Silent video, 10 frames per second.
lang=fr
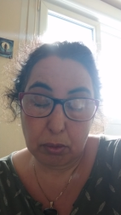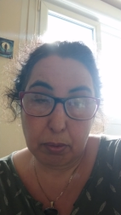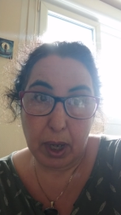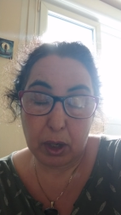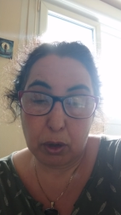
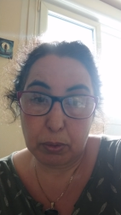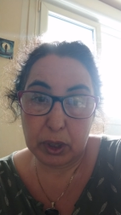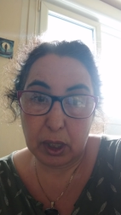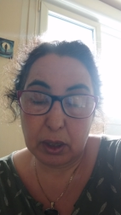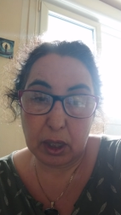Ben, comment
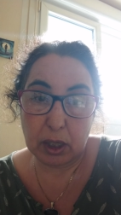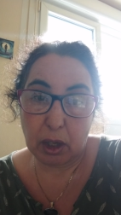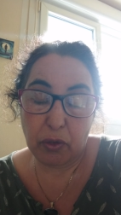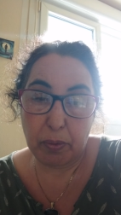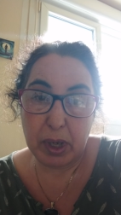dire ça, des
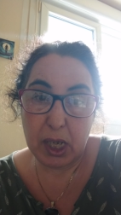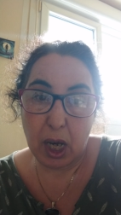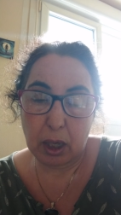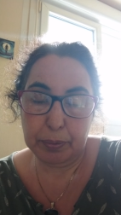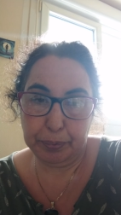certificats
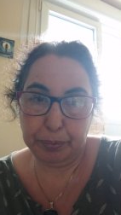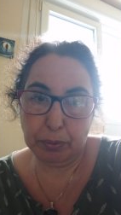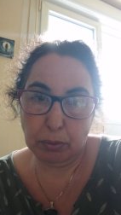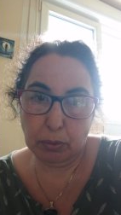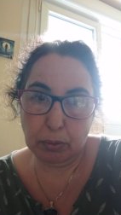médicaux.
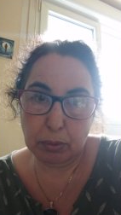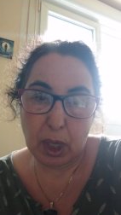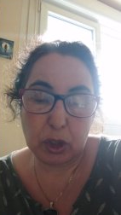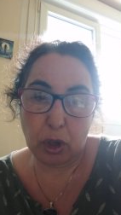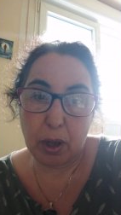
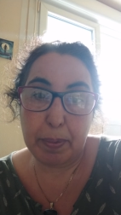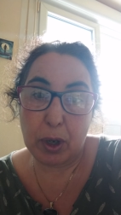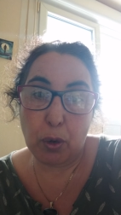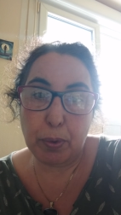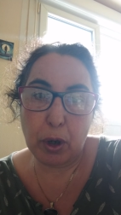Donc, j'en avais pas
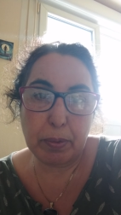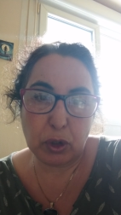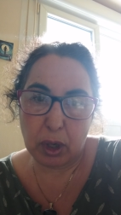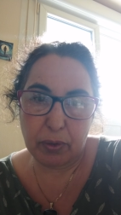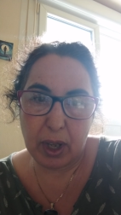nombreux, mais
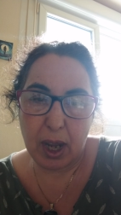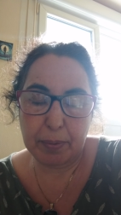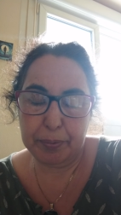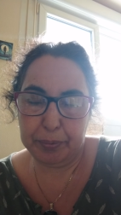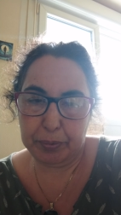j'en avais
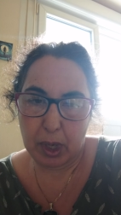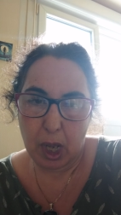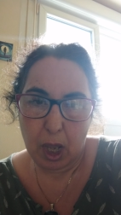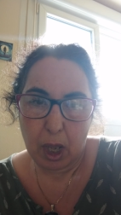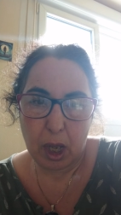un.
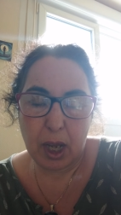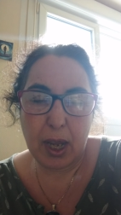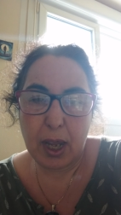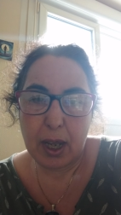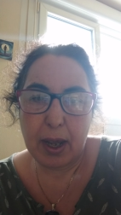
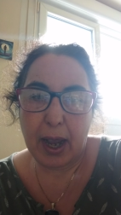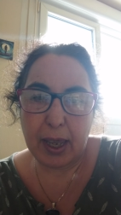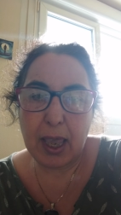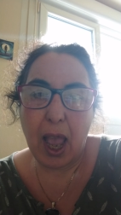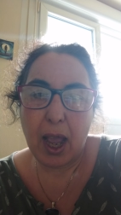Et
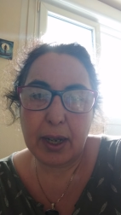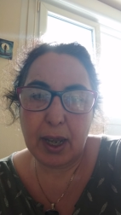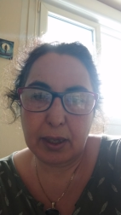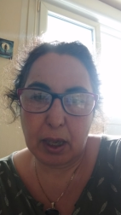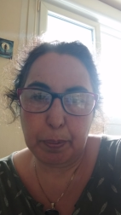rien
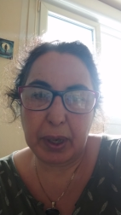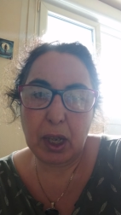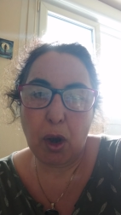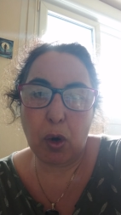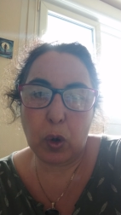n'a été
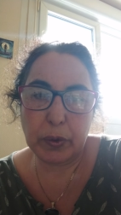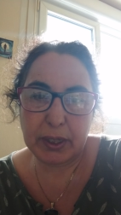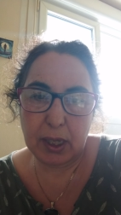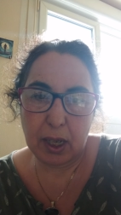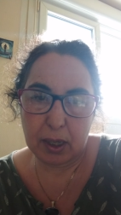pris en
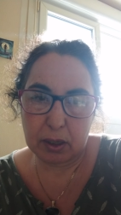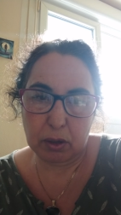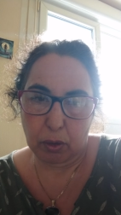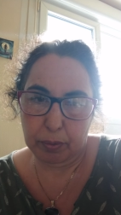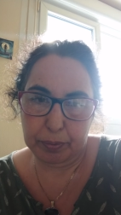
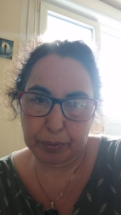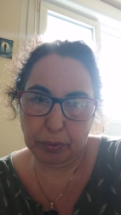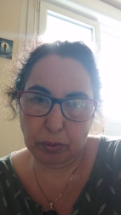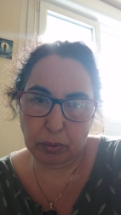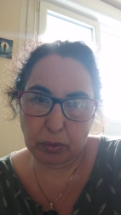considération.
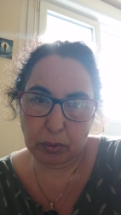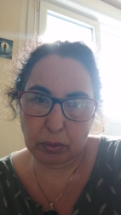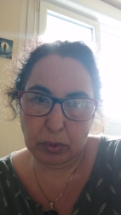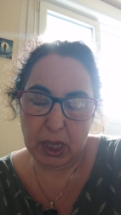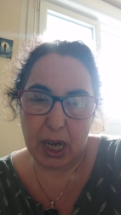
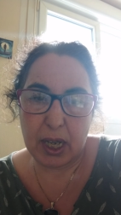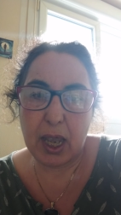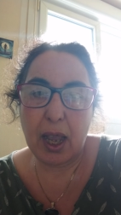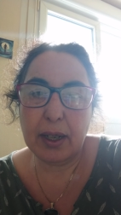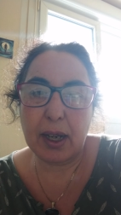
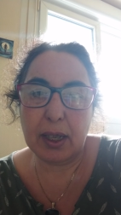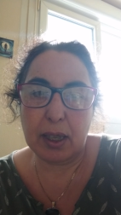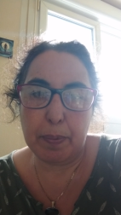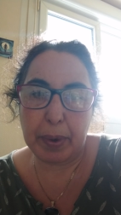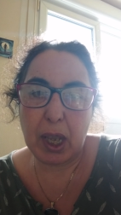Rien n'a
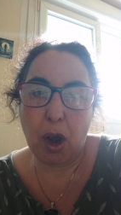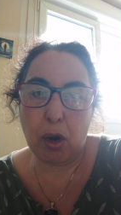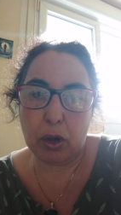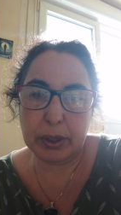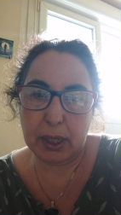été pris
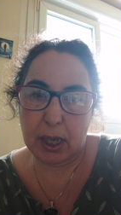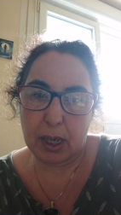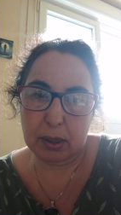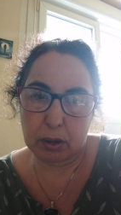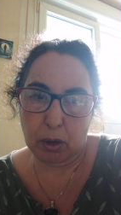en
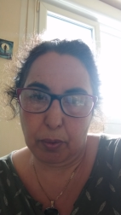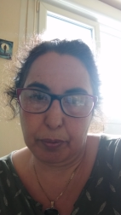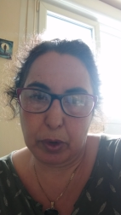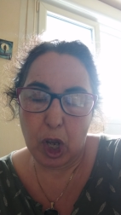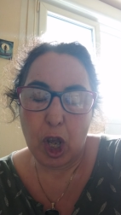considération.
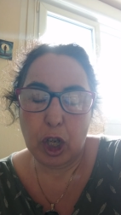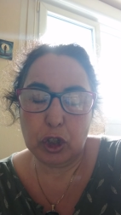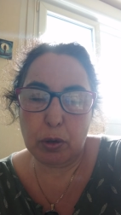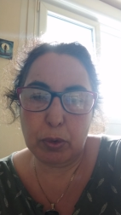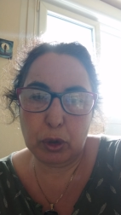
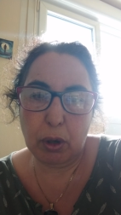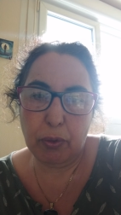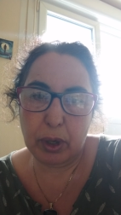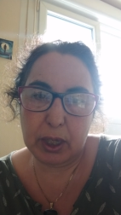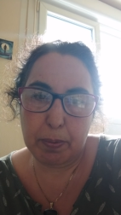Je me suis
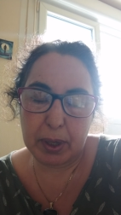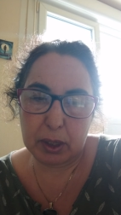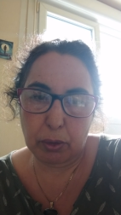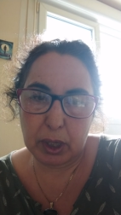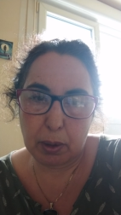une fois
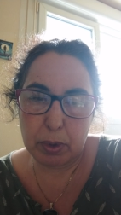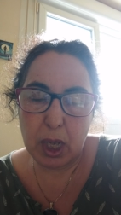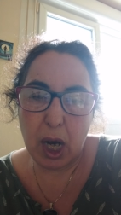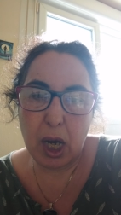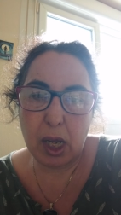déplacée au
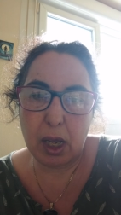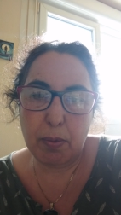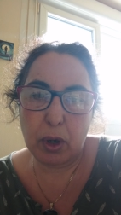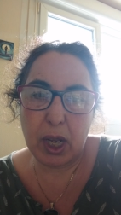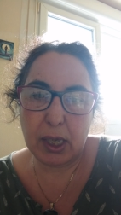tribunal et
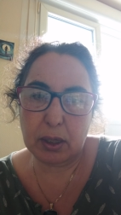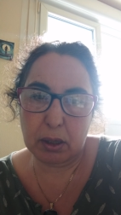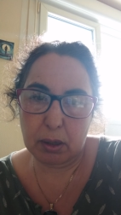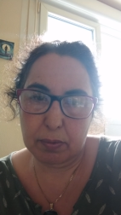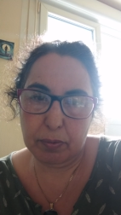mon ex,